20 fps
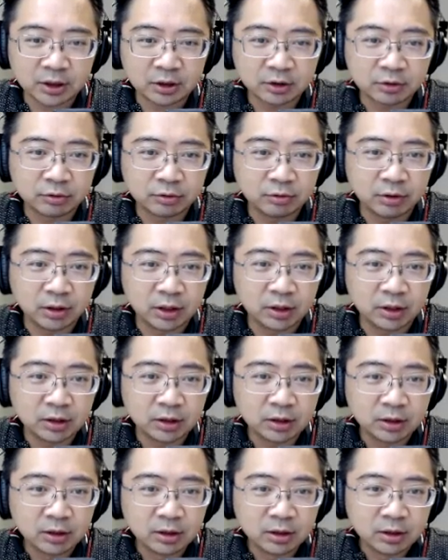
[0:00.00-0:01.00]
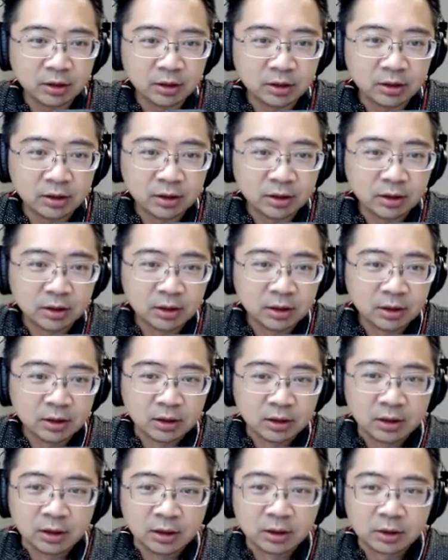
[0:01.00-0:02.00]
个图啊。
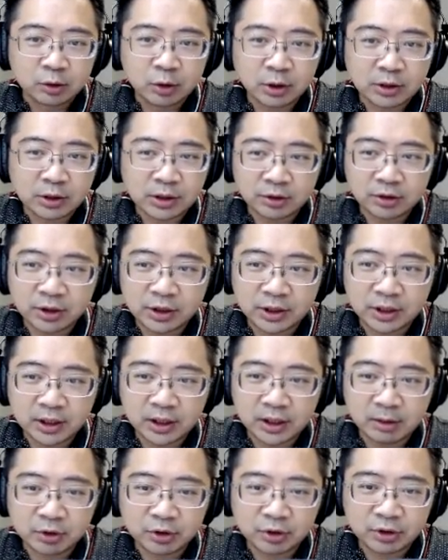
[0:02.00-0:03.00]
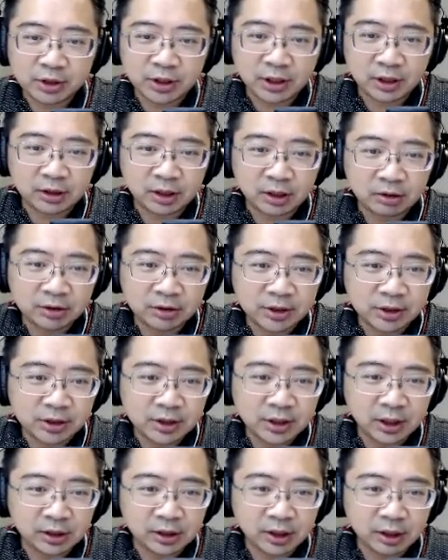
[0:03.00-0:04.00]
最早之前，他们就是两条
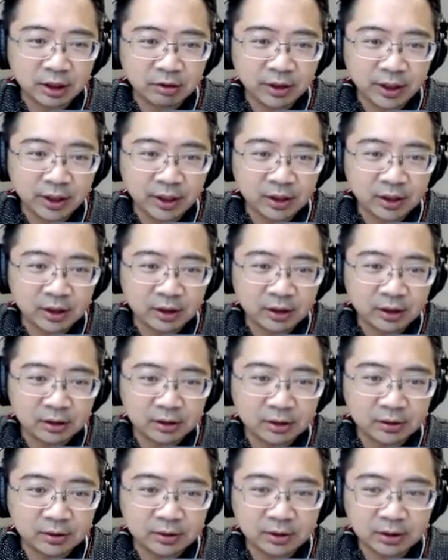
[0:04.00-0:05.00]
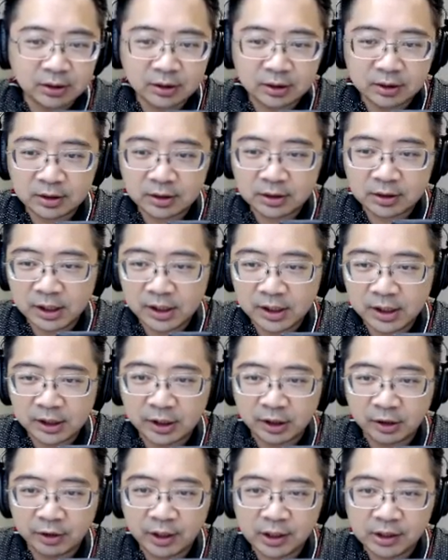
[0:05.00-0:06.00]
两条链啊。那两
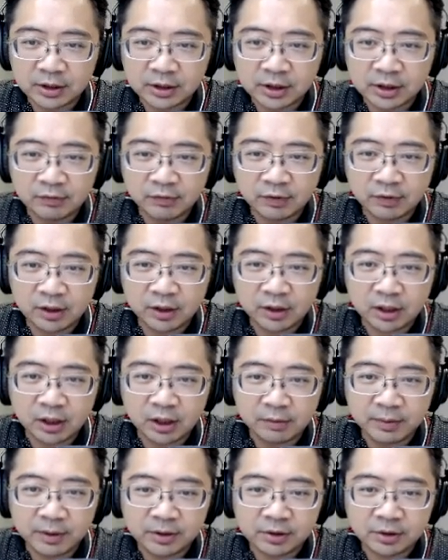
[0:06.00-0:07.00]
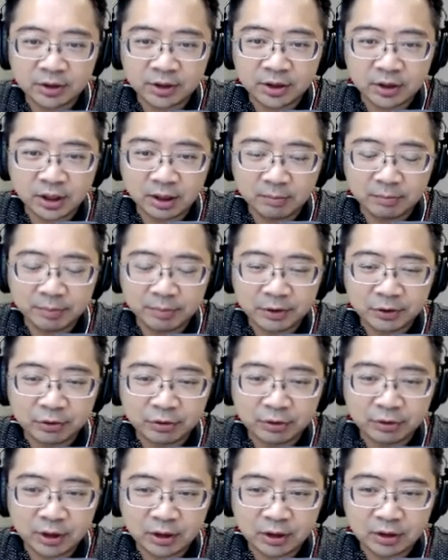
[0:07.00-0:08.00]
条链在这个地方要合并之前，他们必
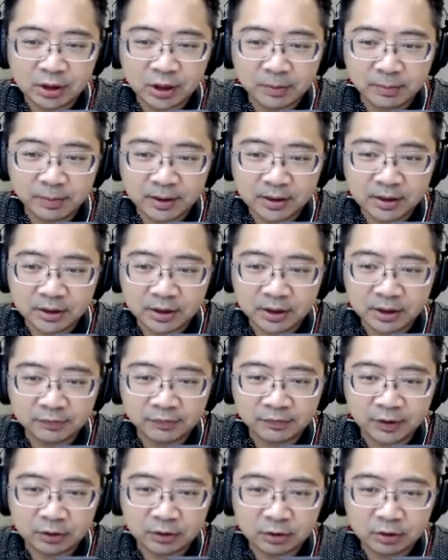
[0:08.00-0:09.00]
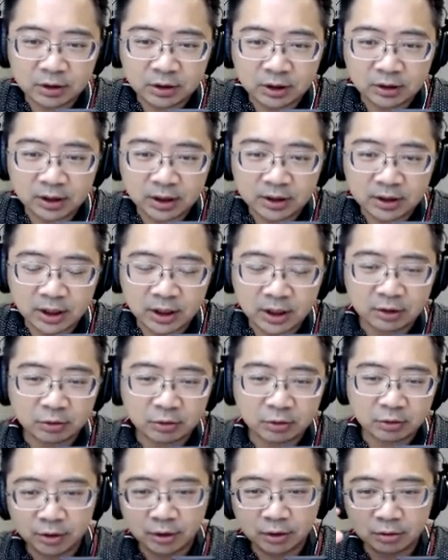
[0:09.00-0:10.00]
须要再把这个地方让大家
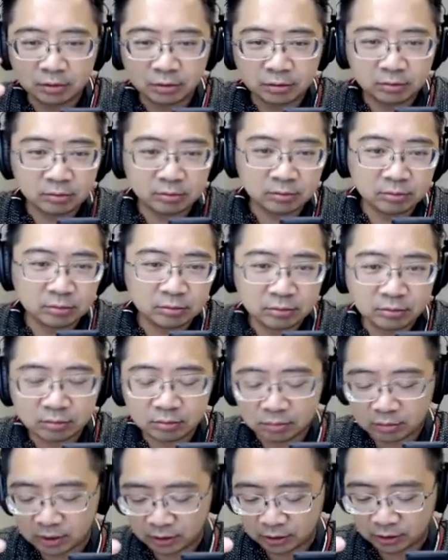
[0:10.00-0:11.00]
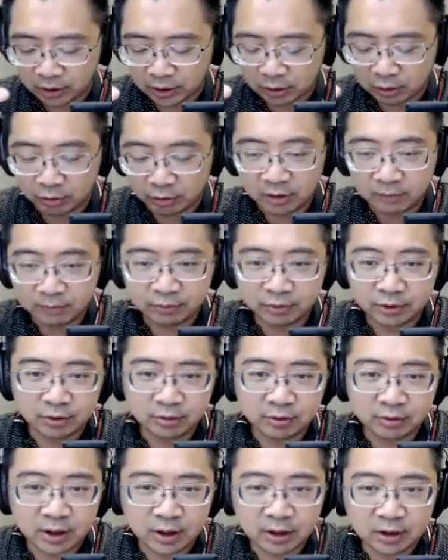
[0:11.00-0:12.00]
所有都在同一个步
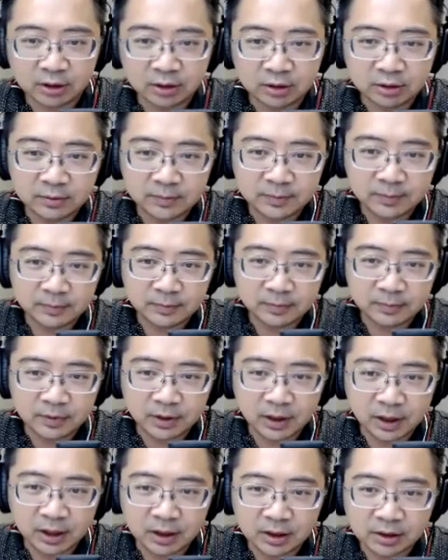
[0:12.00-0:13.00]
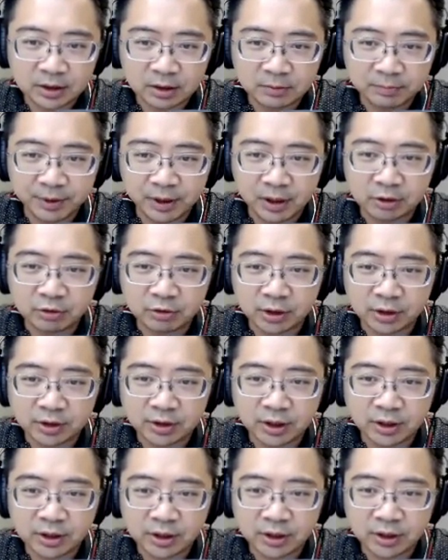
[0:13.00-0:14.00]
骤上啊。那这个 Bellatrix
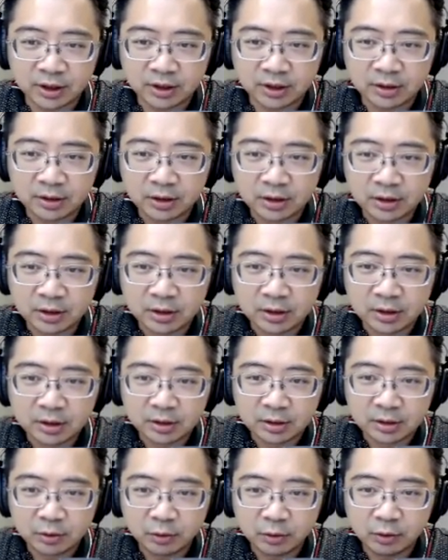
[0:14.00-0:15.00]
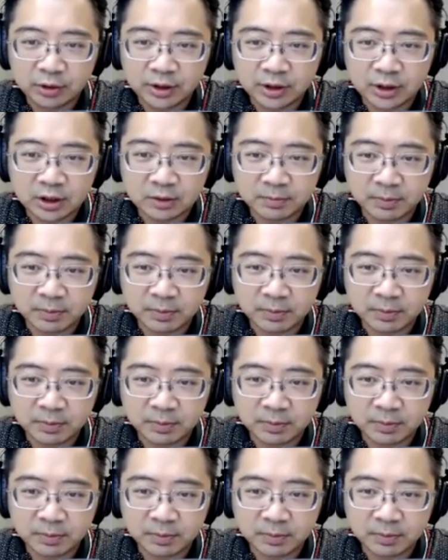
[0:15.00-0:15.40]
在这里，预计是